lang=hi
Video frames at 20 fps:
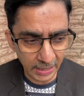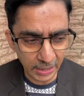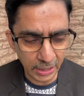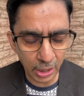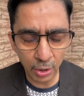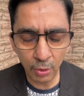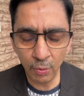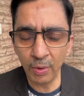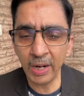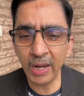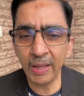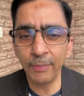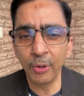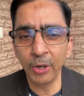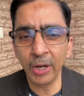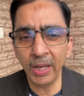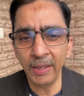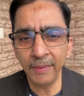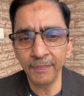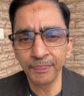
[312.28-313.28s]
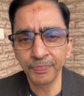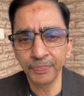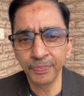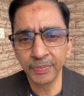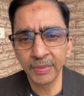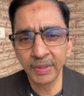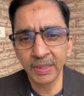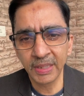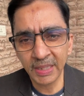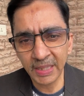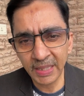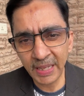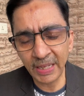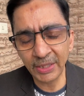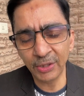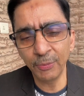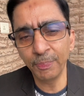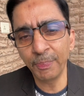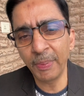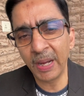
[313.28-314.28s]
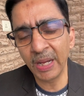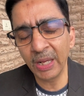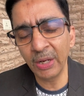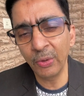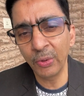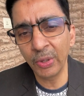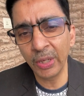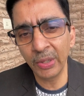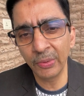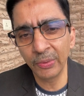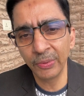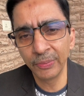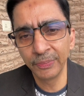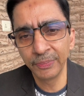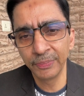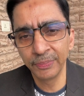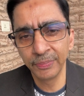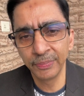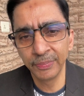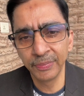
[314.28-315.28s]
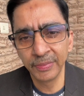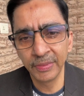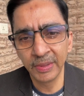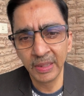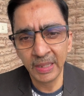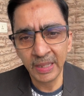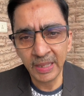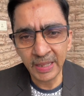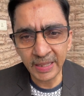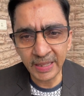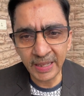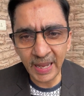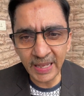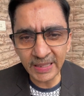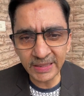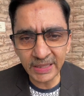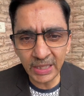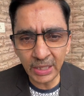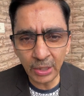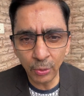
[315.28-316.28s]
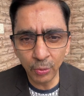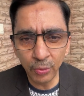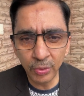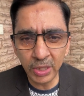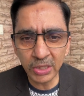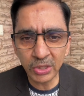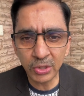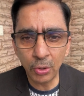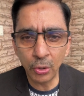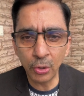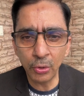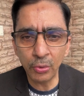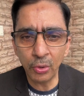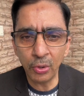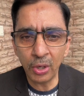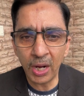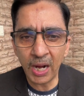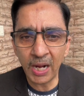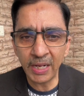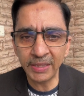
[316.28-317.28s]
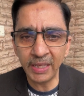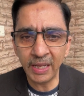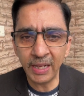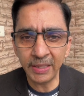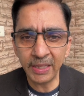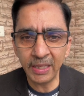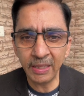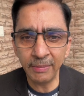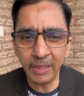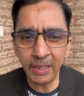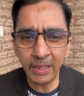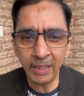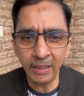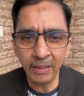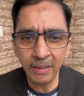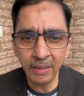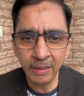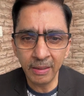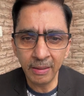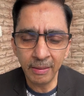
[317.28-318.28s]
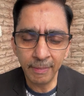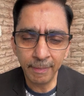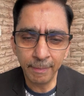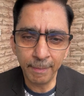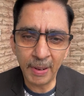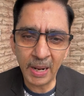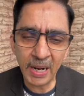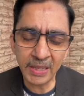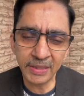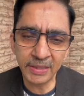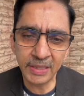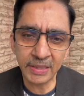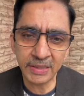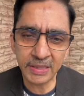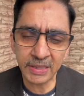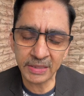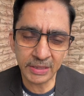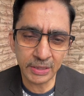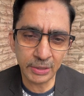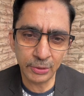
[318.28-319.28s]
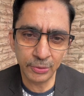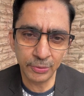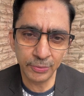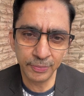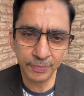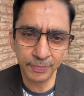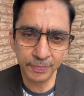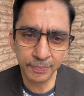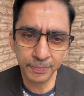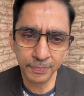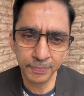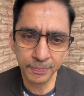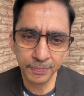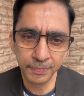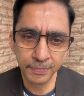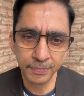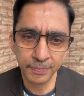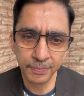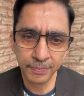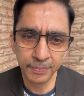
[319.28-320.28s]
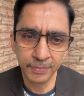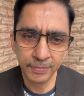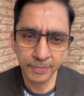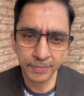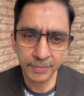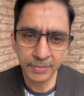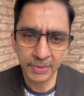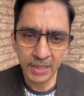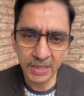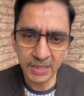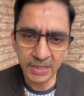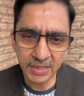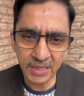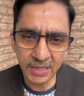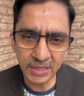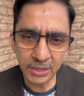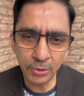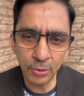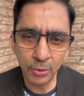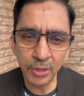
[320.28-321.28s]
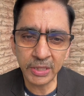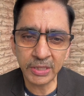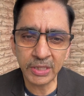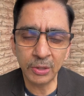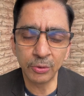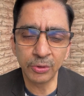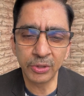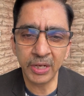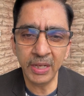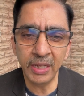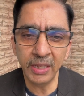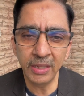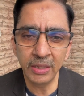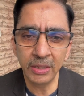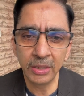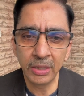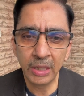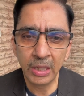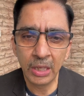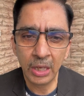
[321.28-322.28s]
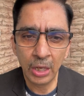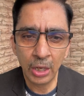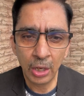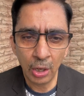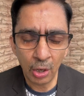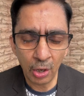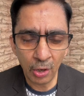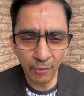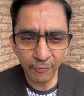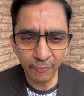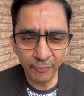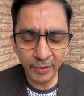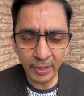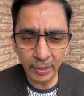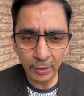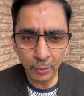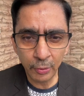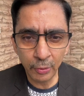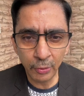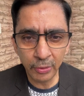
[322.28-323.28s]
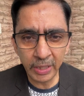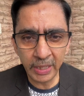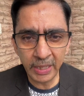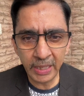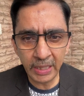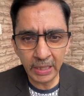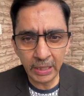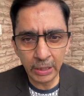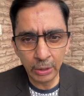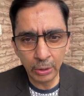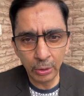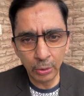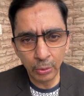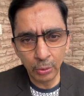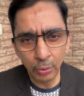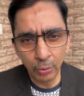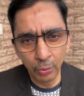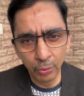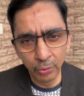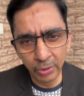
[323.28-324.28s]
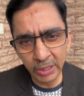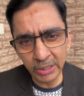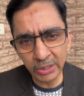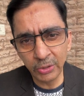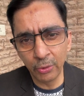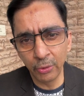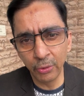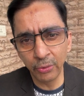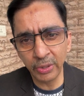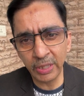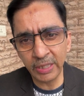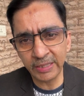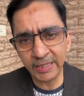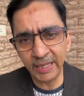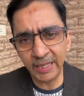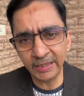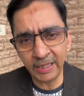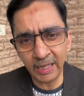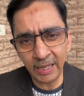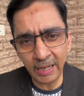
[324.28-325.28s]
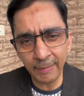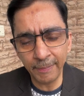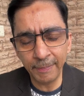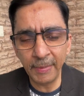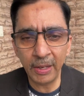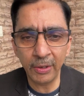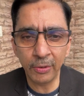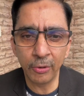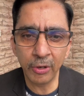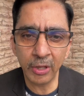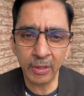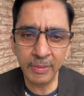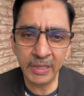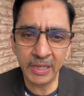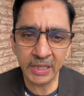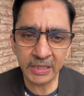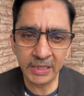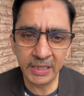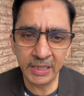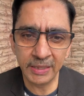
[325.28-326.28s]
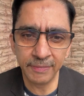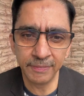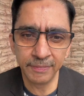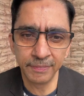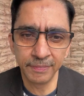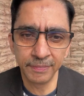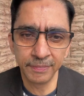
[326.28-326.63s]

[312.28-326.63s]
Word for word: एक गांव वाला बोला क्या तुम पागल हो गए हो कैसे 19 घोड़ों को आधे आधे में बांट दे सकते हो संत घोड़े से उतरे और फिर उन्होंने 19 घोड़ों के साथ अपना घोड़ा भी रख दिया